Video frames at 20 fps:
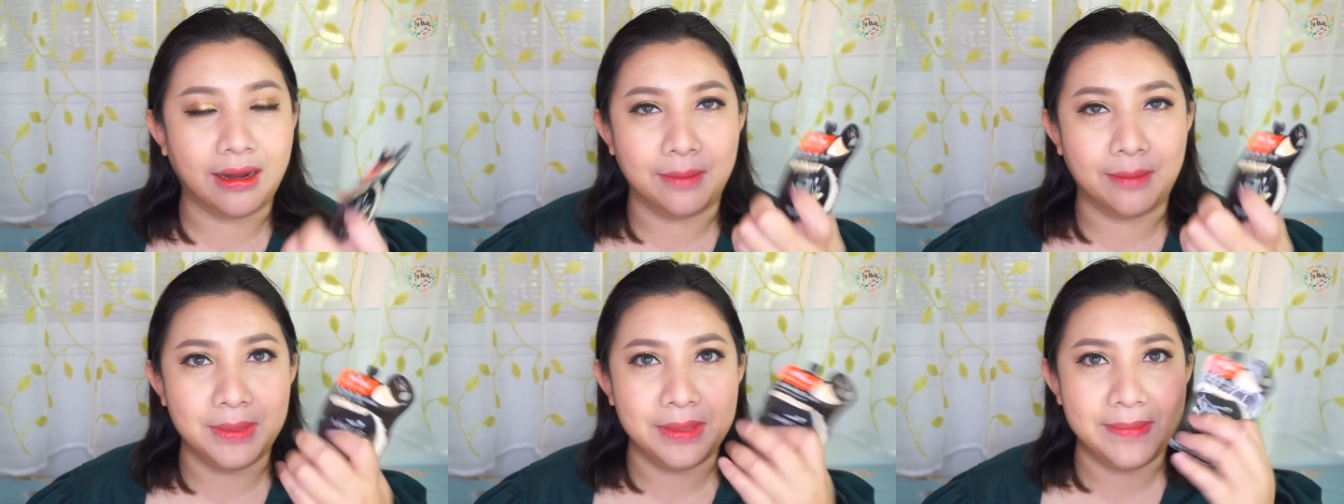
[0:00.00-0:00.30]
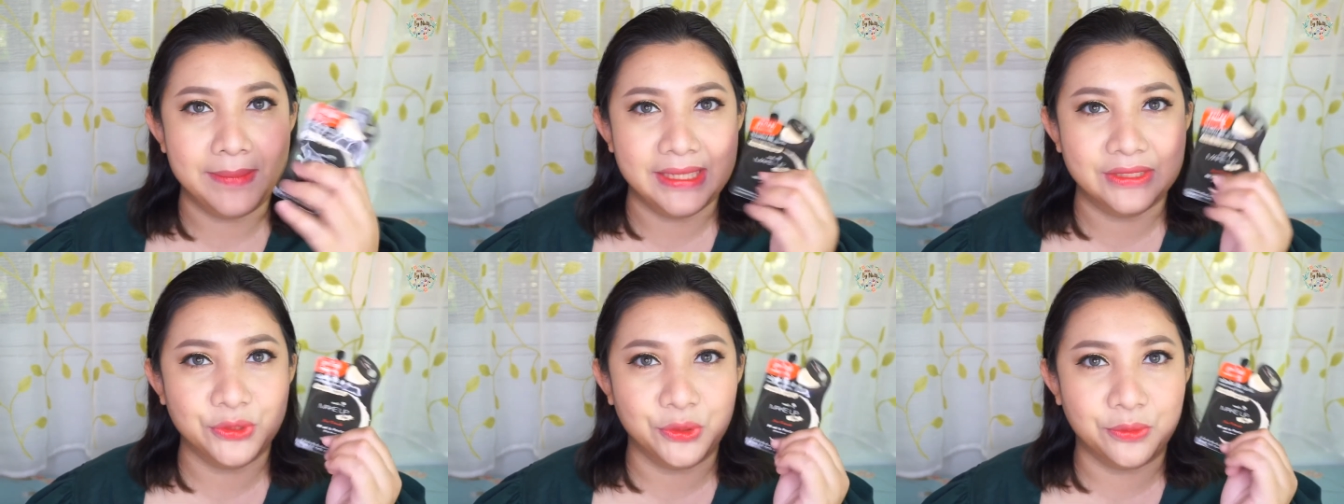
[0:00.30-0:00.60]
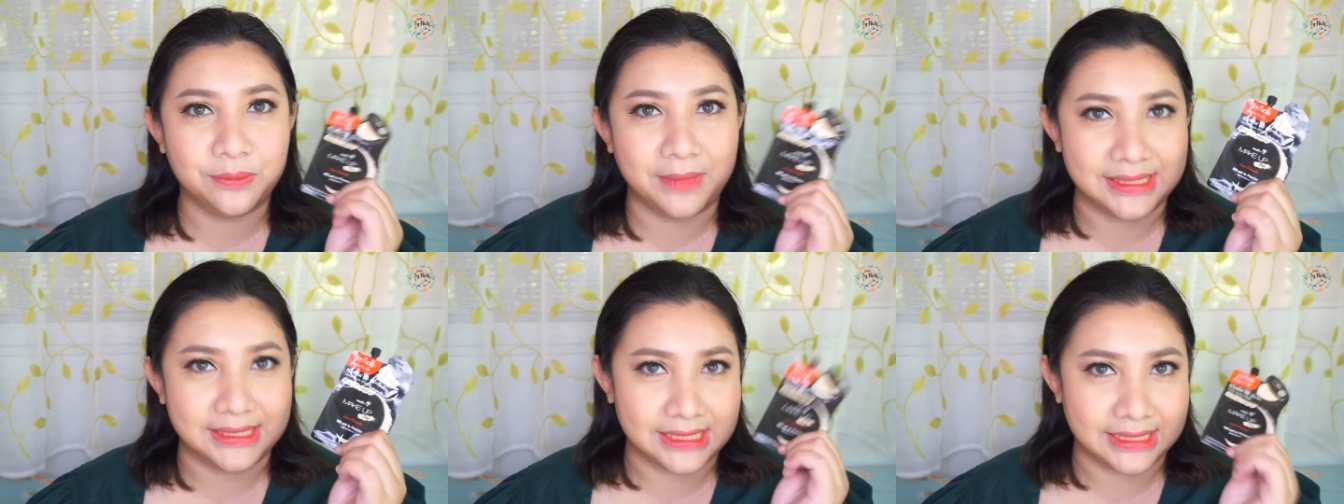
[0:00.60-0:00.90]
บีบีสูตร
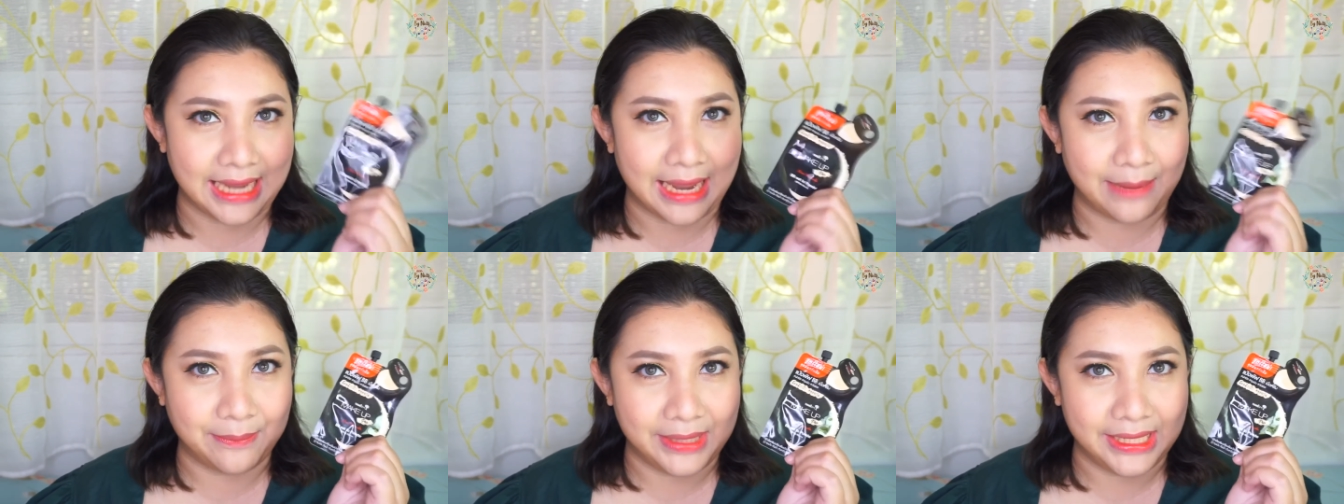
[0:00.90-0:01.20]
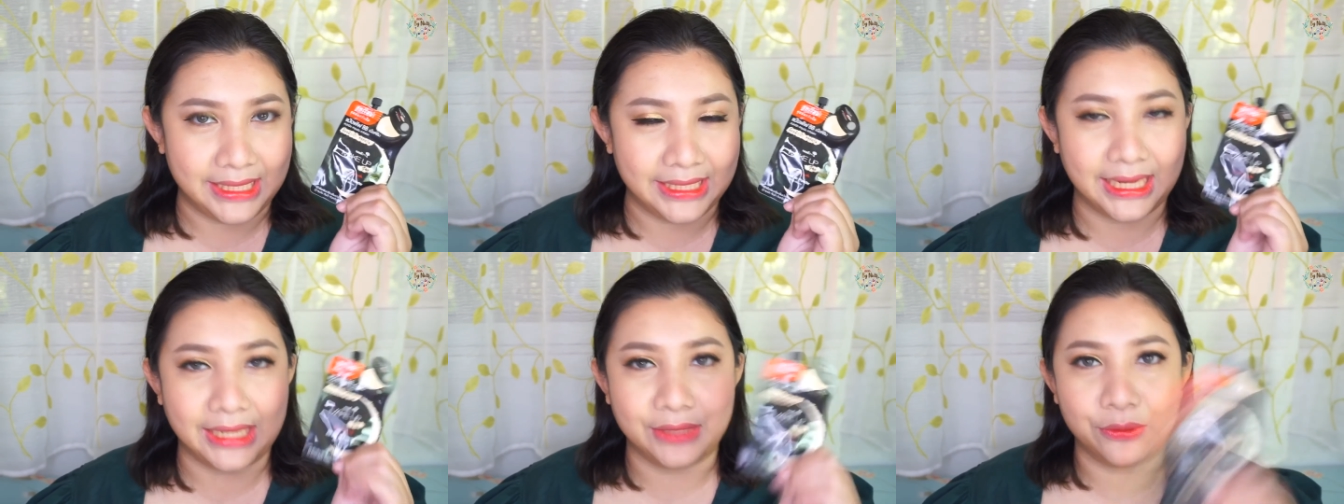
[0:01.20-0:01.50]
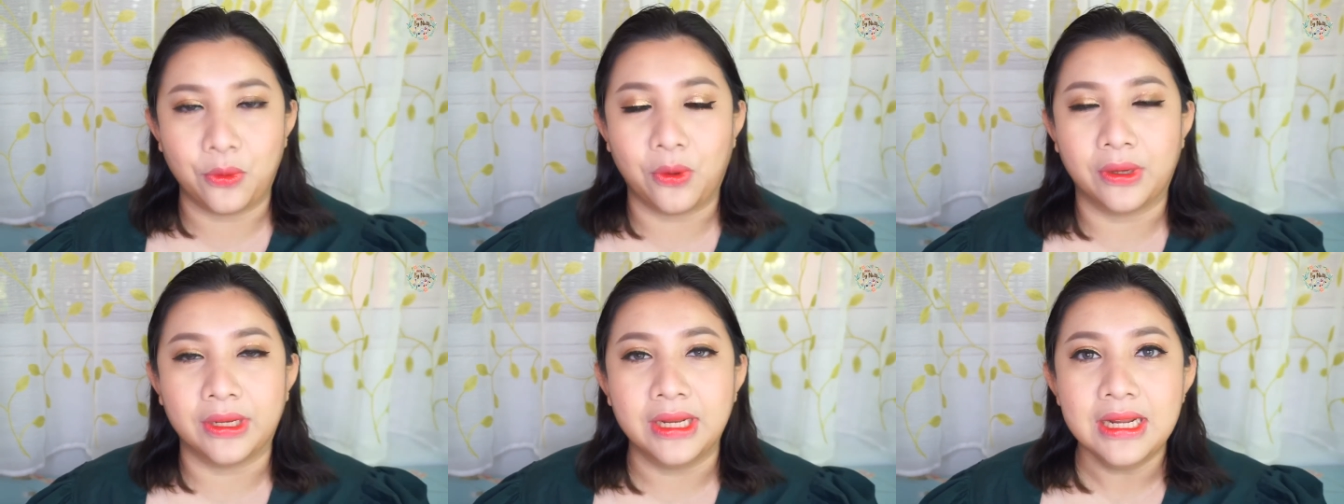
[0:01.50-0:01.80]
ใหม่จากนามินนะคะทุ
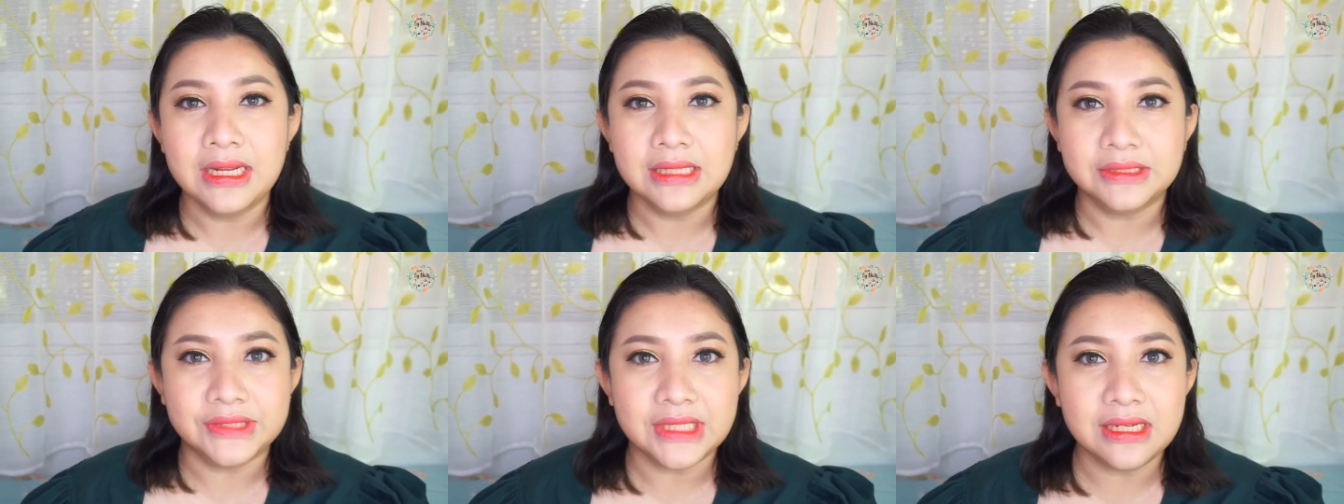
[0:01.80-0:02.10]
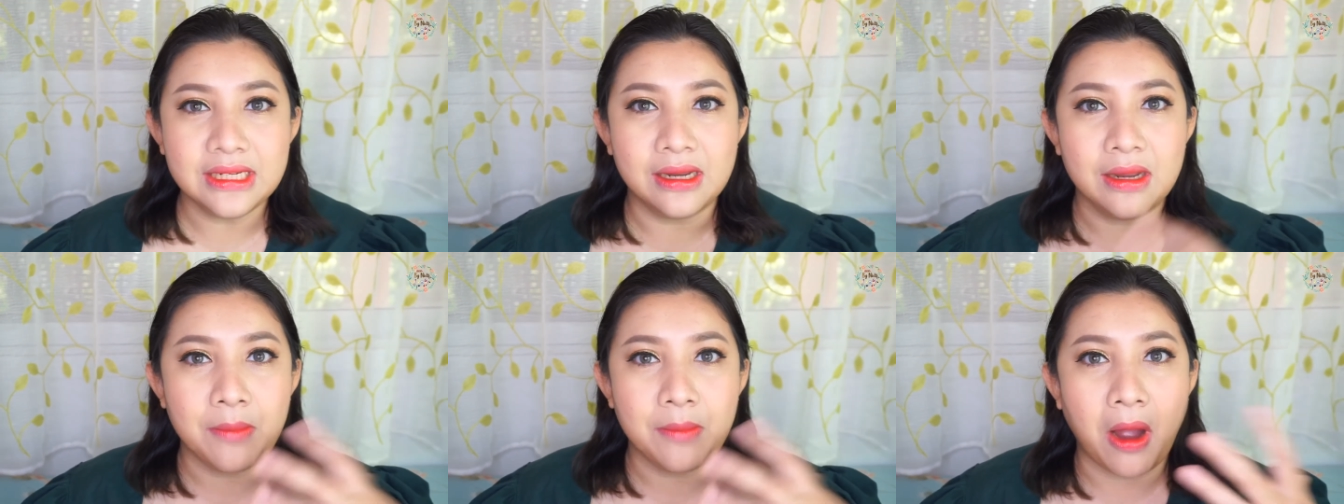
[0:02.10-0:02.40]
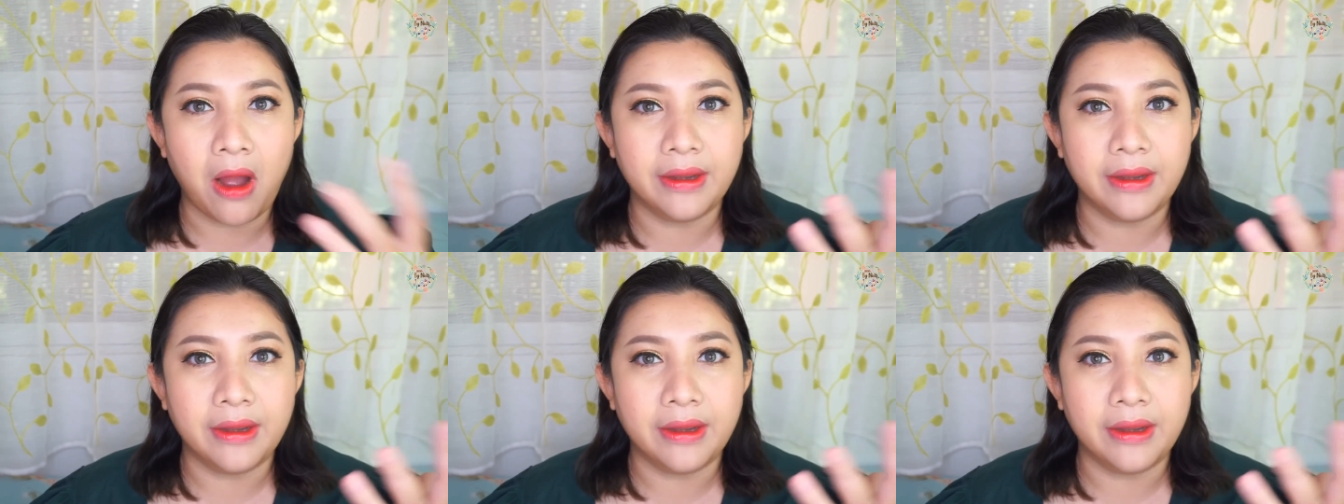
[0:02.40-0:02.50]
กคนซึ่งพอ